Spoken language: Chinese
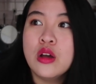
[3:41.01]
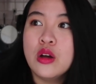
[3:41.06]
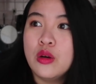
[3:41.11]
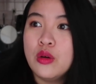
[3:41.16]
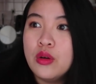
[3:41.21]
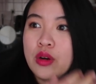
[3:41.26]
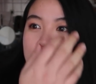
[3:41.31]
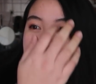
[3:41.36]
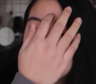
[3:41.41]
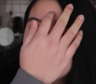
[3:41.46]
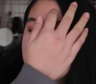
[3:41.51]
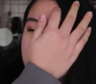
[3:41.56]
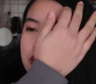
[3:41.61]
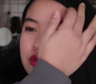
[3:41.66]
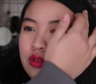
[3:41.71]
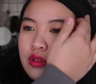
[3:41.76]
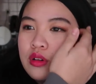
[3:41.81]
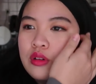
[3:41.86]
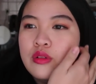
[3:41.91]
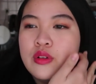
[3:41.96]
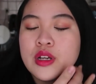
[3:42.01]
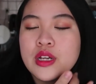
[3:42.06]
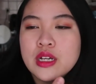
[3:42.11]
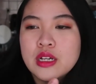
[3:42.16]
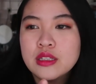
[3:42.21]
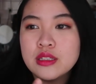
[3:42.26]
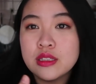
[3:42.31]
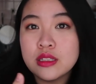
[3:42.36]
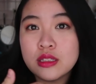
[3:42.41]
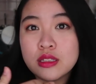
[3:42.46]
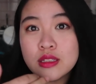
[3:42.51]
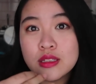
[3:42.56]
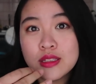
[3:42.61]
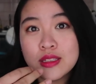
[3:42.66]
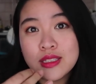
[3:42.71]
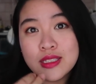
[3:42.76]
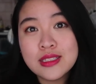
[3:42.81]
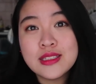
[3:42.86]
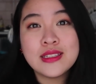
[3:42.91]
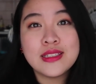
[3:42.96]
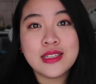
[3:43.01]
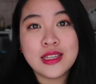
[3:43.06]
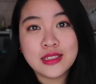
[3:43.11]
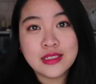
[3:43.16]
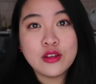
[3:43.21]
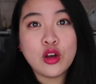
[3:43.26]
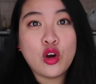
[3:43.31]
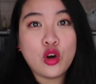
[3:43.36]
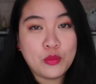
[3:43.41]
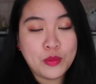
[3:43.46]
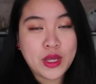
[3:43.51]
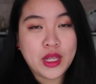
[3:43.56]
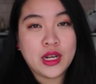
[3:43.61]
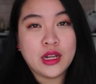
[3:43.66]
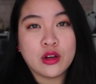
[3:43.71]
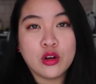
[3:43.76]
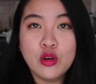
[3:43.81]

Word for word: 或者是说会跟自己也是欧美人，